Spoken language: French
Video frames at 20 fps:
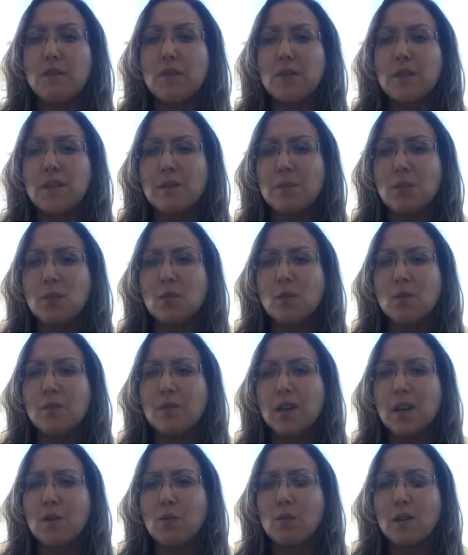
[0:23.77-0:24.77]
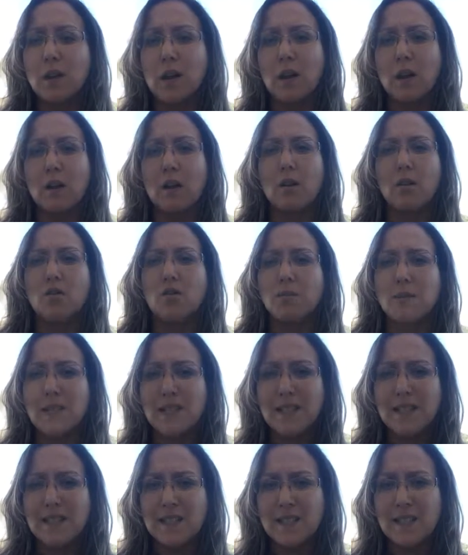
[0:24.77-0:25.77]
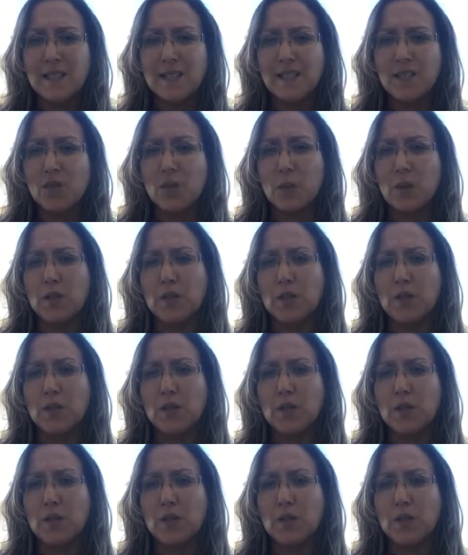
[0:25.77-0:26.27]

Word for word: forcément trouver un local. Alors, je m'adresse à qui